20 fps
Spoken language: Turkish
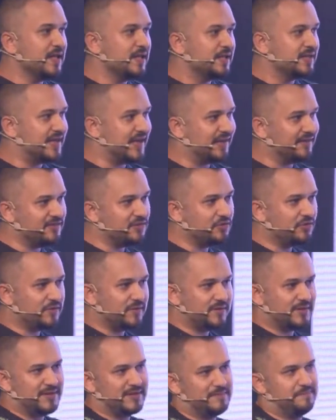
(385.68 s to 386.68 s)
kendi
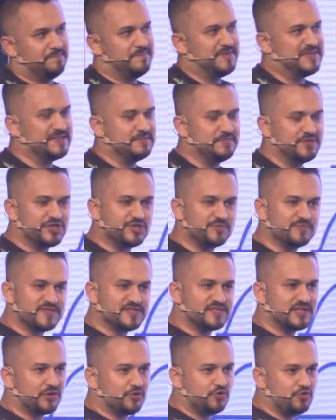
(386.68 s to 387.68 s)
bizim
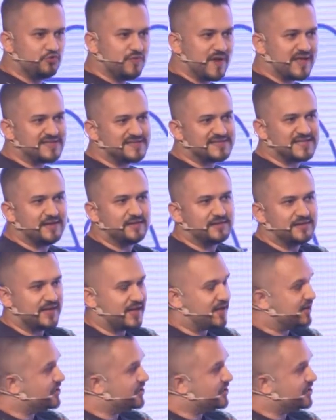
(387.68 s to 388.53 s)
açımızdan güven sağlayan